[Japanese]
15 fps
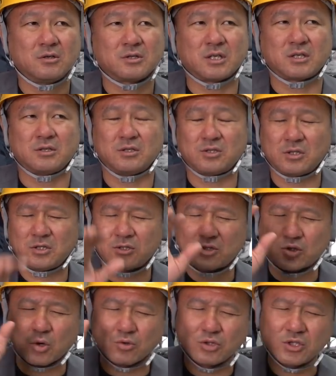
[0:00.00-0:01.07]
で
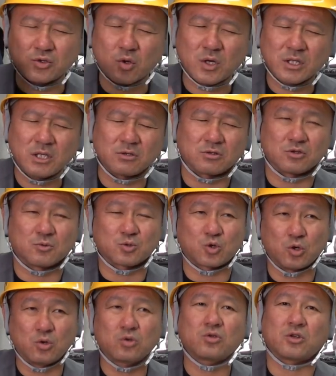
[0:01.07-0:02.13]
職人育てるっていうのも
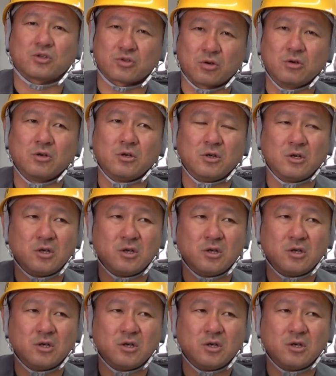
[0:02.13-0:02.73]
そういうことでしょ